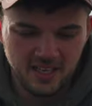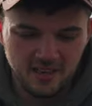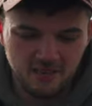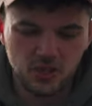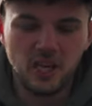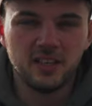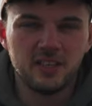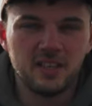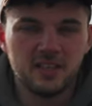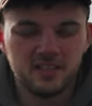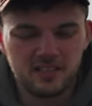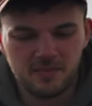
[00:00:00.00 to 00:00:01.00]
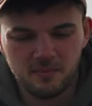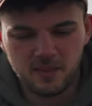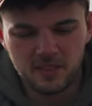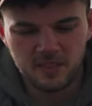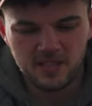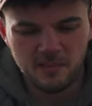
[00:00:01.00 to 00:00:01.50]
Wir starten jetzt
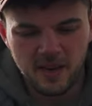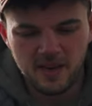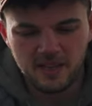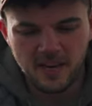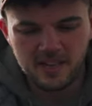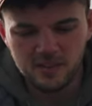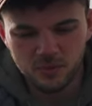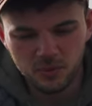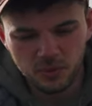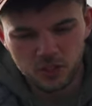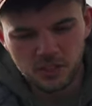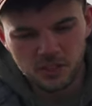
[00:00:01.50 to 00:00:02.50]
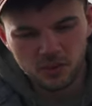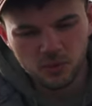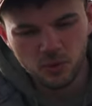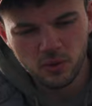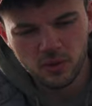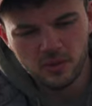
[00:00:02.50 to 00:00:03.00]
mit zwei ganz unterschiedlichen
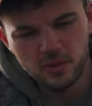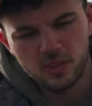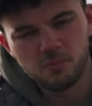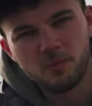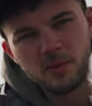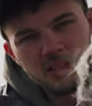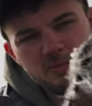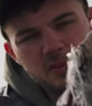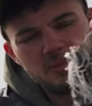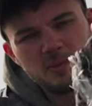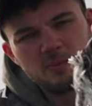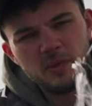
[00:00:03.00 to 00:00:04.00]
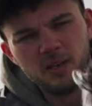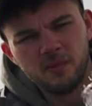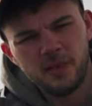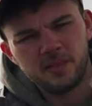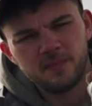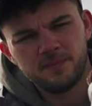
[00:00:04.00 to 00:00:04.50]
Ködern. Ich probiere es mit einem
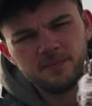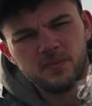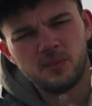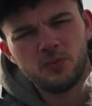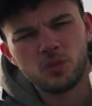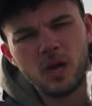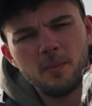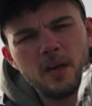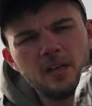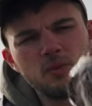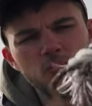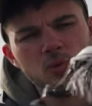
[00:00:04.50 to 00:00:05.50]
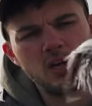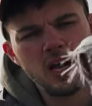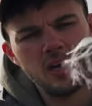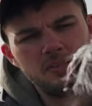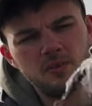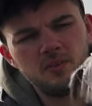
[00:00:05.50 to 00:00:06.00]
Spinnerbait. Die Fische haben lange Ruhe
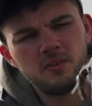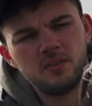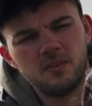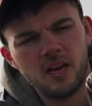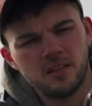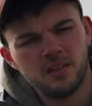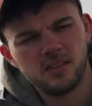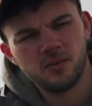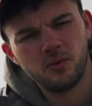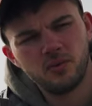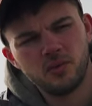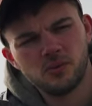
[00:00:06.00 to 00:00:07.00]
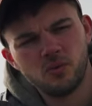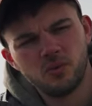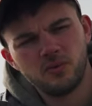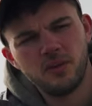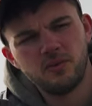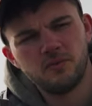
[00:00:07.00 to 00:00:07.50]
gehabt und ja, dieser Köder sorgt
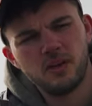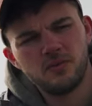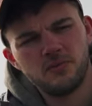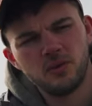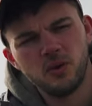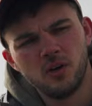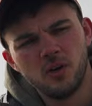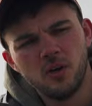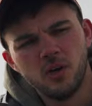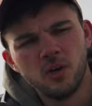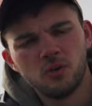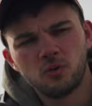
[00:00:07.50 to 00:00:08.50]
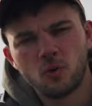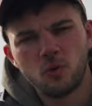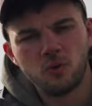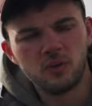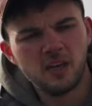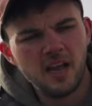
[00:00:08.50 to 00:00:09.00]
auf jeden Fall für Druck
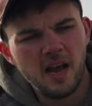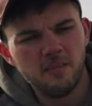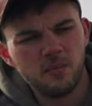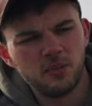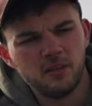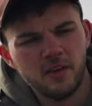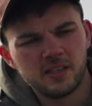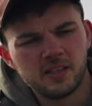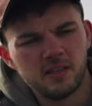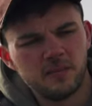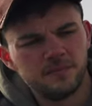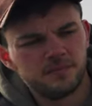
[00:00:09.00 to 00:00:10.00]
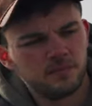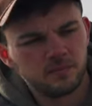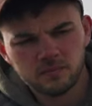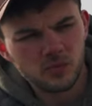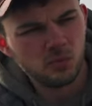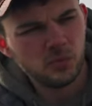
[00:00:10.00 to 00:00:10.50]
und Lärm unter Wasser.
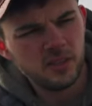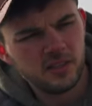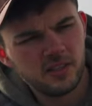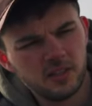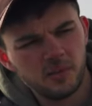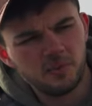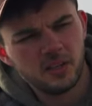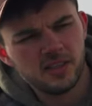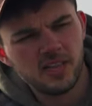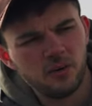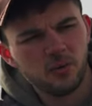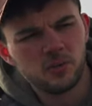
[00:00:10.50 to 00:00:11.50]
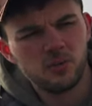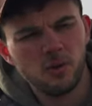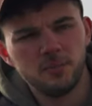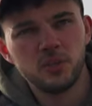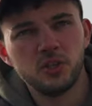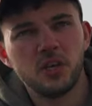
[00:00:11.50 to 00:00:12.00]
Zusätzlich gibt einen sehr großen
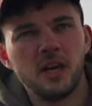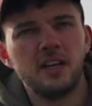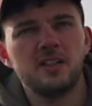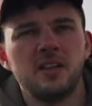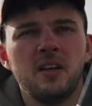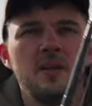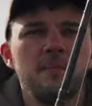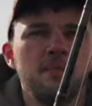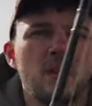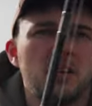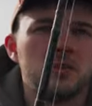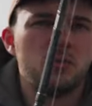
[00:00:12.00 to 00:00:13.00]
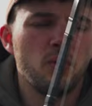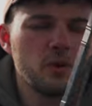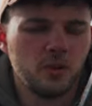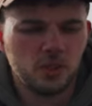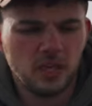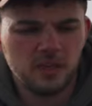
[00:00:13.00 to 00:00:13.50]
optischen Reiz.
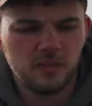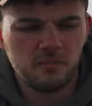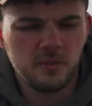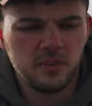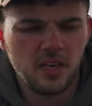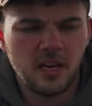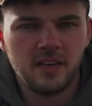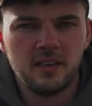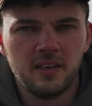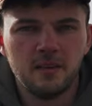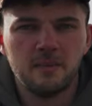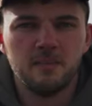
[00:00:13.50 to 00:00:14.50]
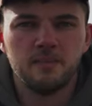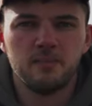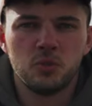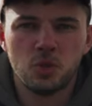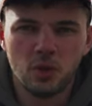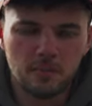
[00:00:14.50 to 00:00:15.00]
Dirk startet mit einem
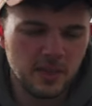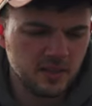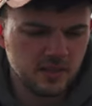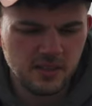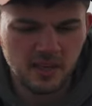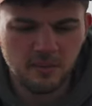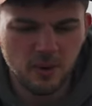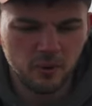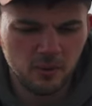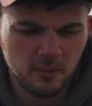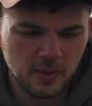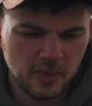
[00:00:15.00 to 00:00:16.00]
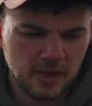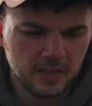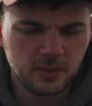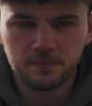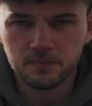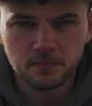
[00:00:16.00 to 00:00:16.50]
Jerkbait, den zeigen wir auch nochmal
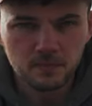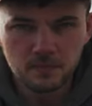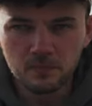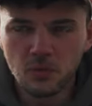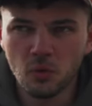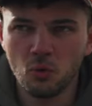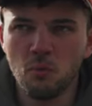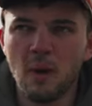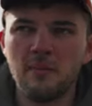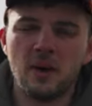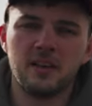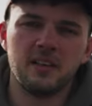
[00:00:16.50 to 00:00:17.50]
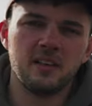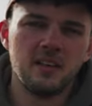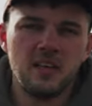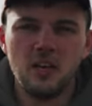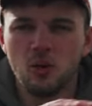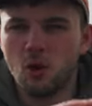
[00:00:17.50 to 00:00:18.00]
gleich um einfach eine
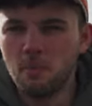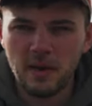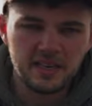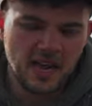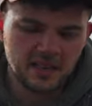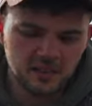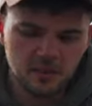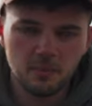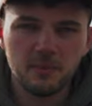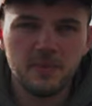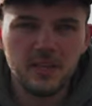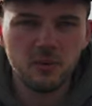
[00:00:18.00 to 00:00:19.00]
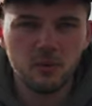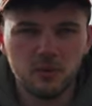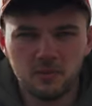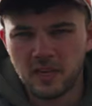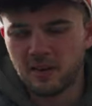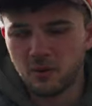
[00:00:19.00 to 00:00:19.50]
komplett andere
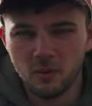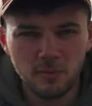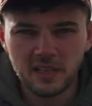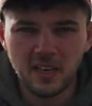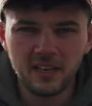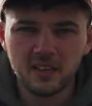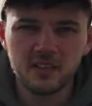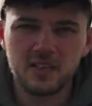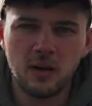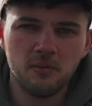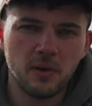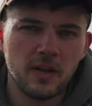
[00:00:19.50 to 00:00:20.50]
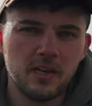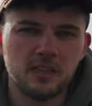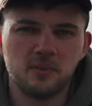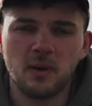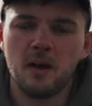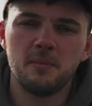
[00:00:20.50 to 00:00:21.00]
Bewegung, komplett anderes Laufverhalten
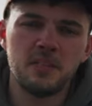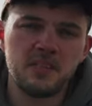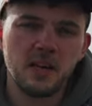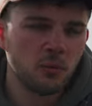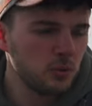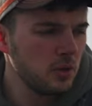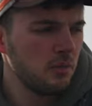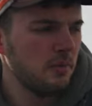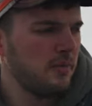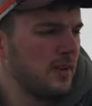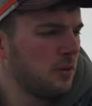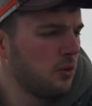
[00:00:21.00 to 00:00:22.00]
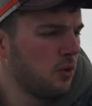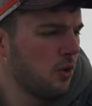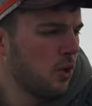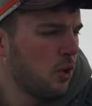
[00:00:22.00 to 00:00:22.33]
zu haben, eine sehr ruhige Bewegung.